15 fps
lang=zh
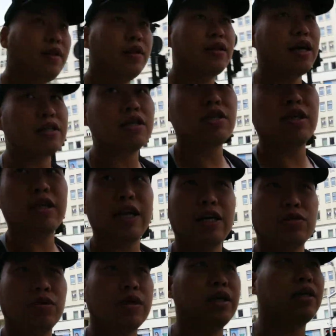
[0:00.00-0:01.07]
但是整体来
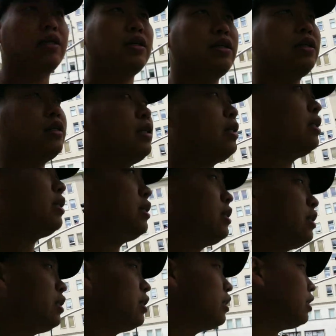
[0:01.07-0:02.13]
说呢，
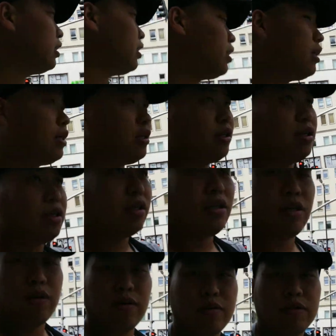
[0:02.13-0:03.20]
呃，
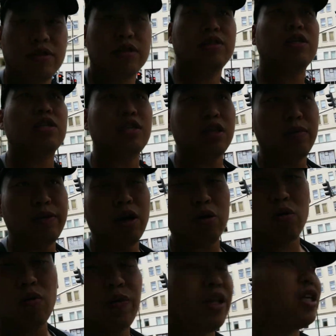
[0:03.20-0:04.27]
这是一个比较
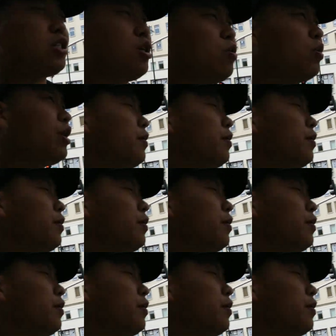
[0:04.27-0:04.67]
公平的社会。